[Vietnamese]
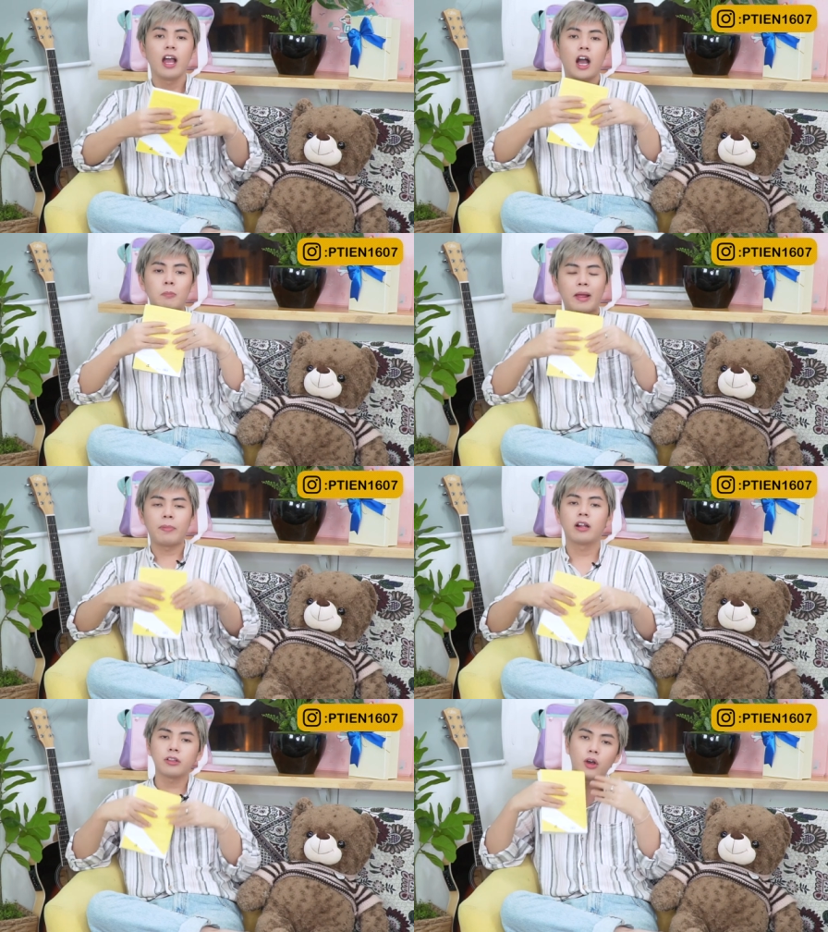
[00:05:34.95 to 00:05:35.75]
học thật
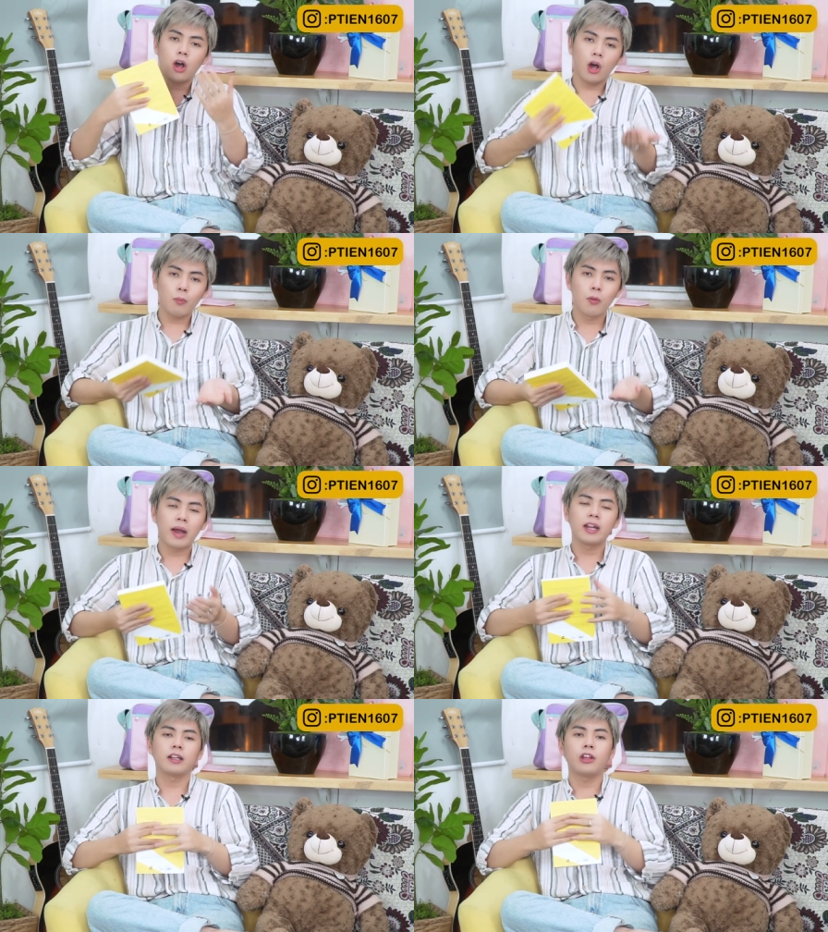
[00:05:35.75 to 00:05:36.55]
thật tốt, cũng
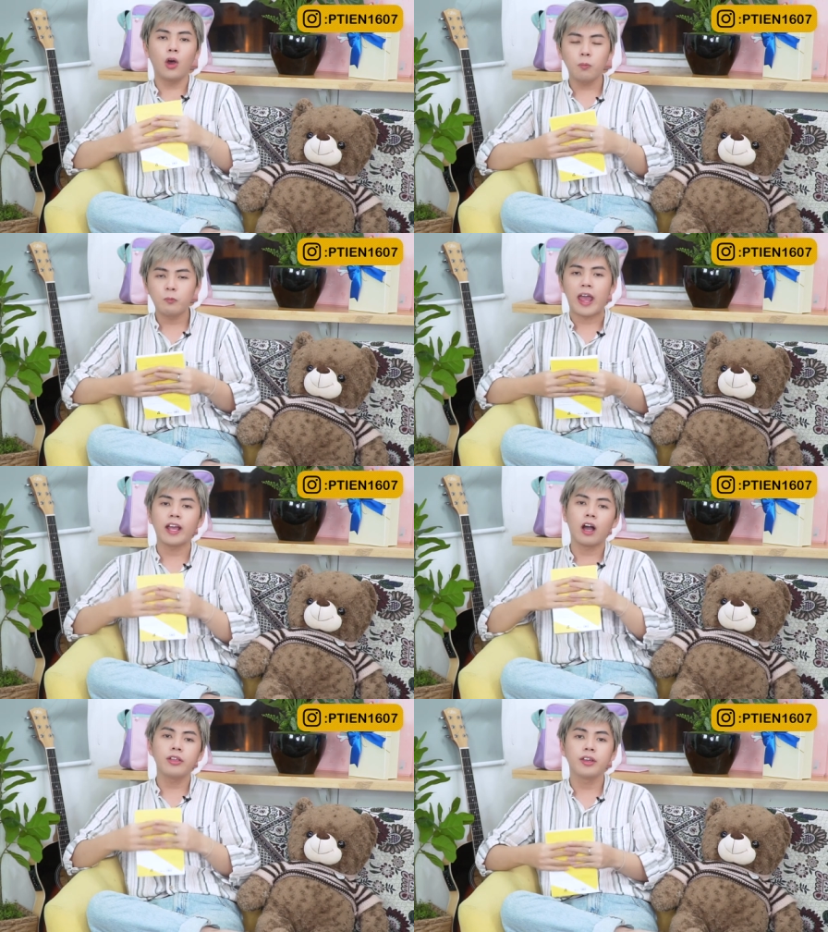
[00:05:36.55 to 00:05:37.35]
bài thật tốt để
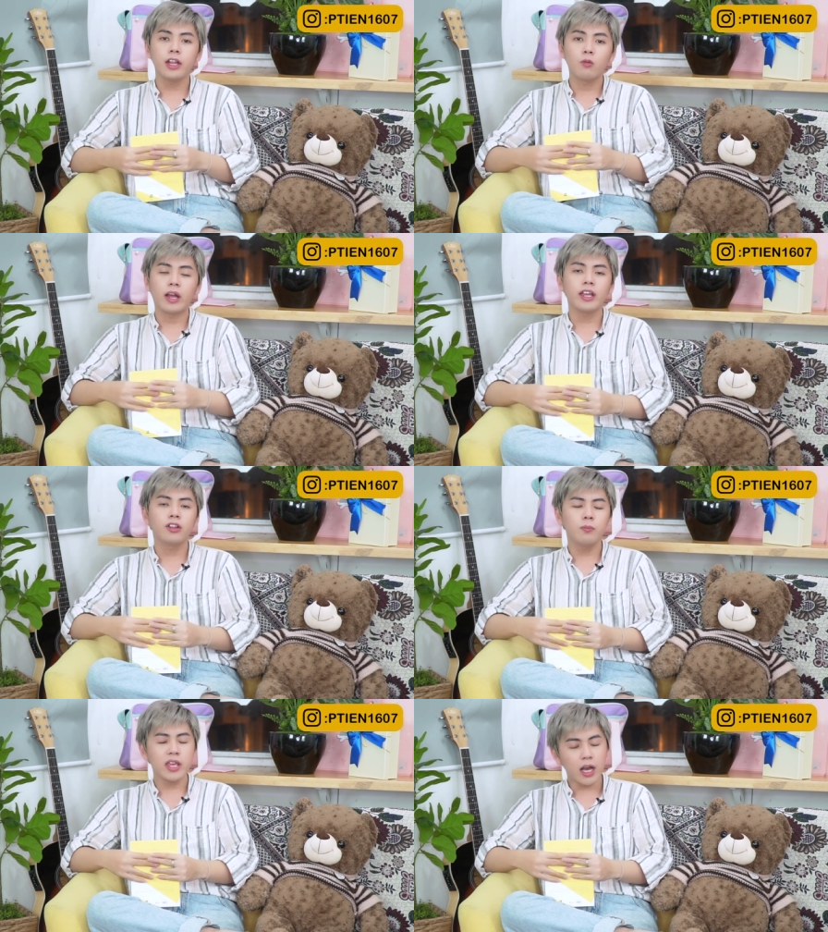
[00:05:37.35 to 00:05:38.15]
có những kết quả thi
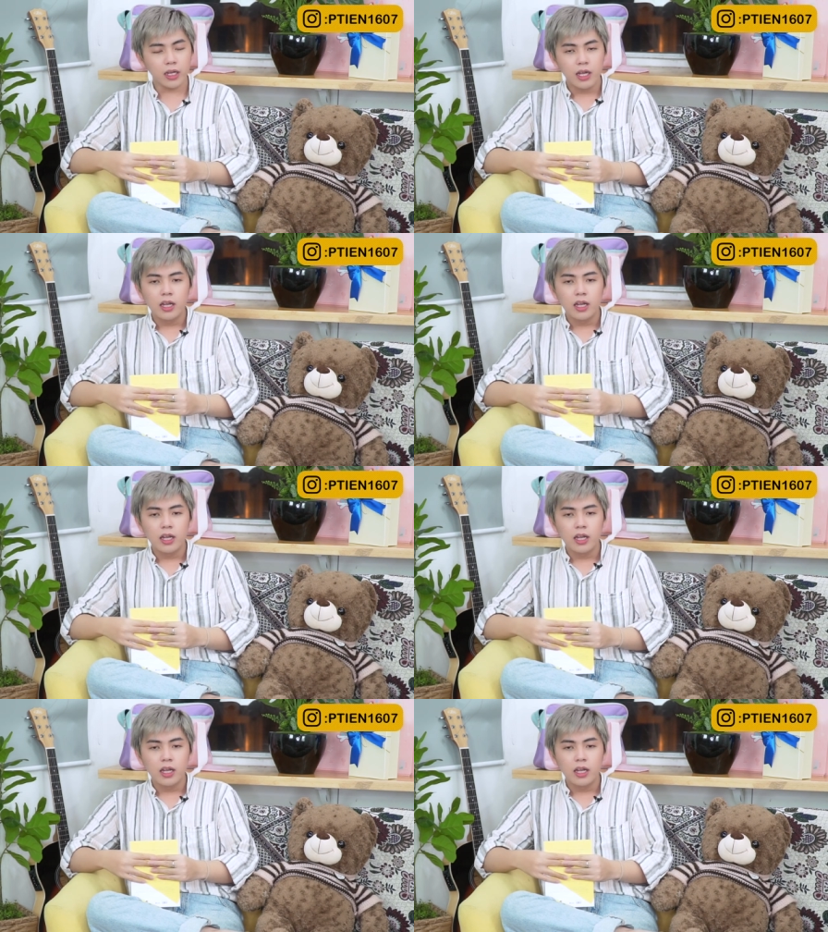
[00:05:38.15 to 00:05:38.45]
tốt nhất.